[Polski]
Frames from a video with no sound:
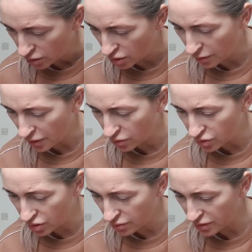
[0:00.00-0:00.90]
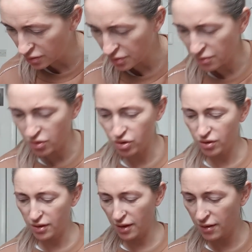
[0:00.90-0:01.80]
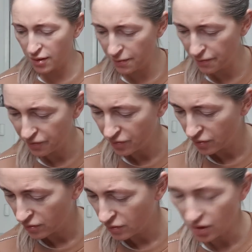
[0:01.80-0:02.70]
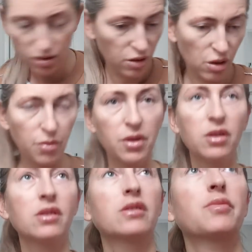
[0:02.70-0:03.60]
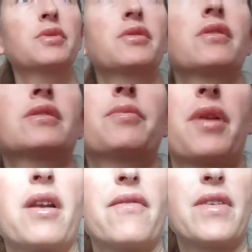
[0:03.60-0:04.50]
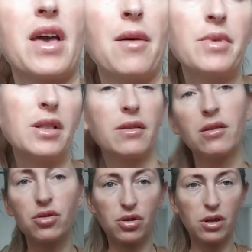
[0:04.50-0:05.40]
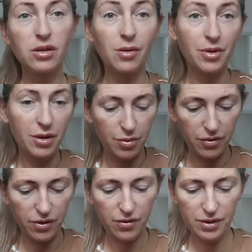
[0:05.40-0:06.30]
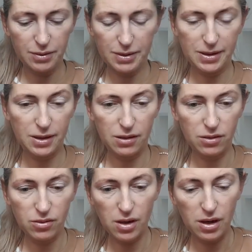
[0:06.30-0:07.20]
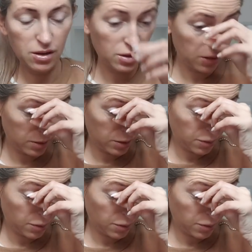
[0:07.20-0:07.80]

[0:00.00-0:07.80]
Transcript: Dobra, użyjemy sobie może ten nie robię nic z, z brwiami, dlatego że jedziemy na brwi, więc bez sensu, ale rzęsy